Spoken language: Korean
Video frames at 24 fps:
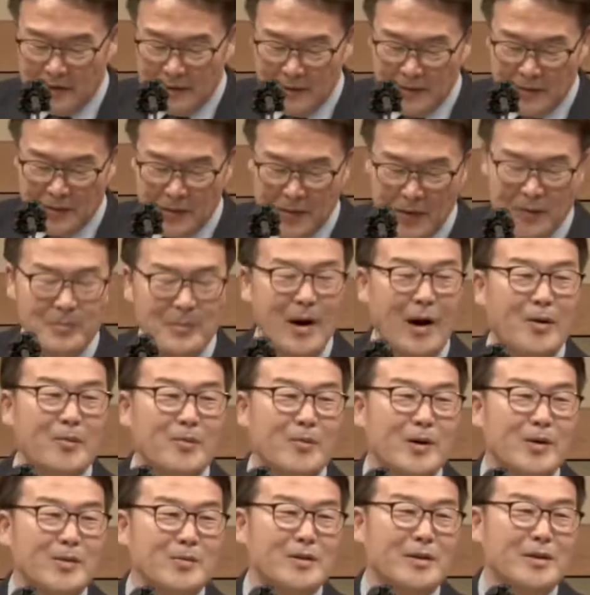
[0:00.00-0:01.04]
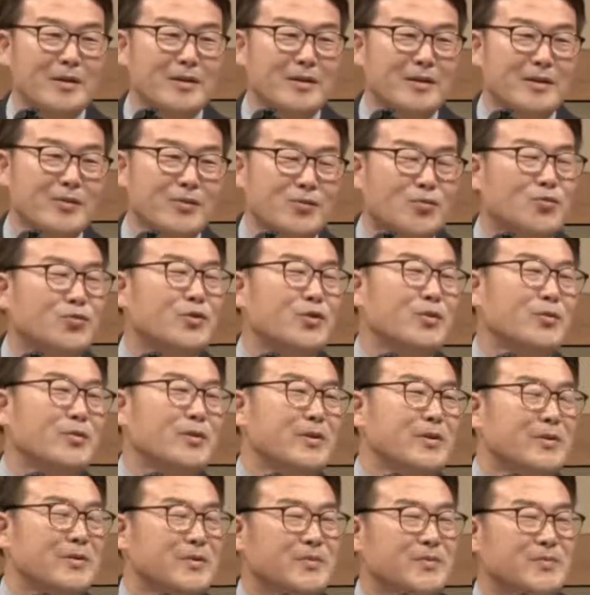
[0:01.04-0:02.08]
늘 마음 가운데 이렇게
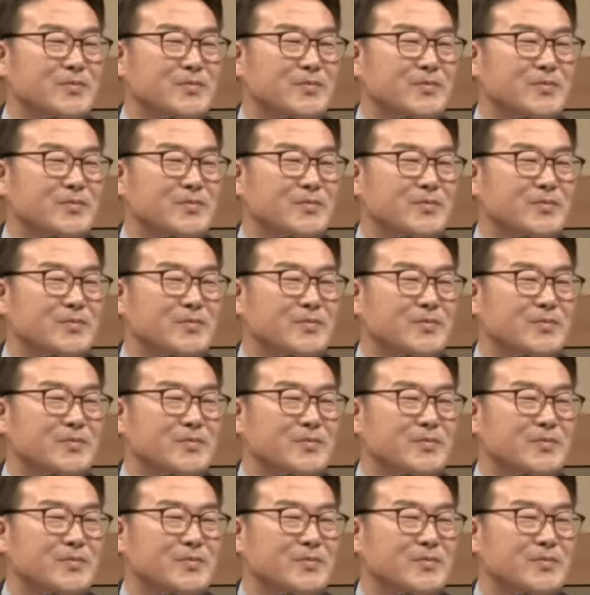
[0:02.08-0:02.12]
두려워요.